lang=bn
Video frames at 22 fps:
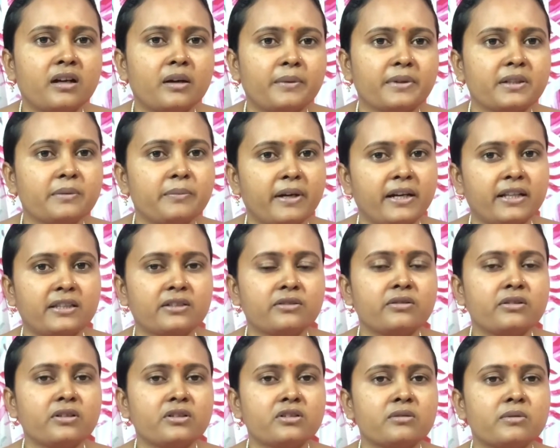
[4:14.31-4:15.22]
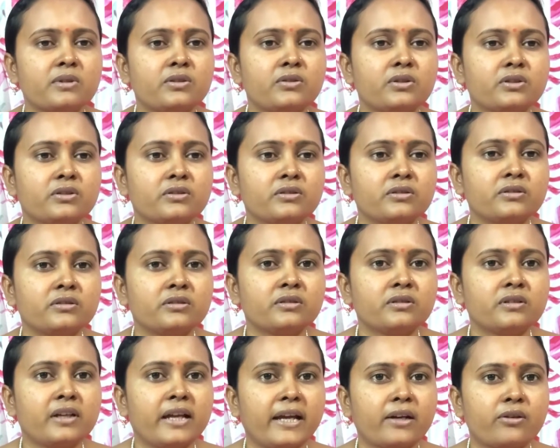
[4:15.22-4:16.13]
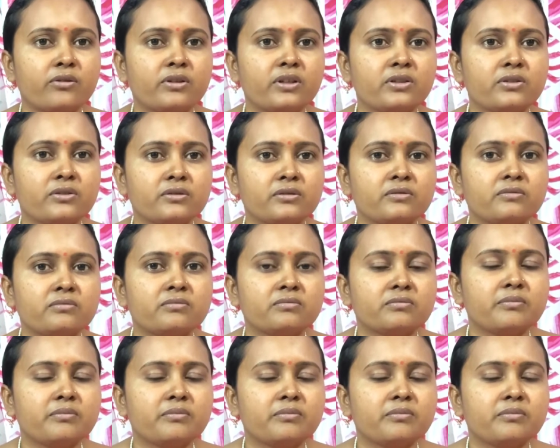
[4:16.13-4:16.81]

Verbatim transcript: আমাদের বাড়িতেও অনেক সময় হতো এখন একটু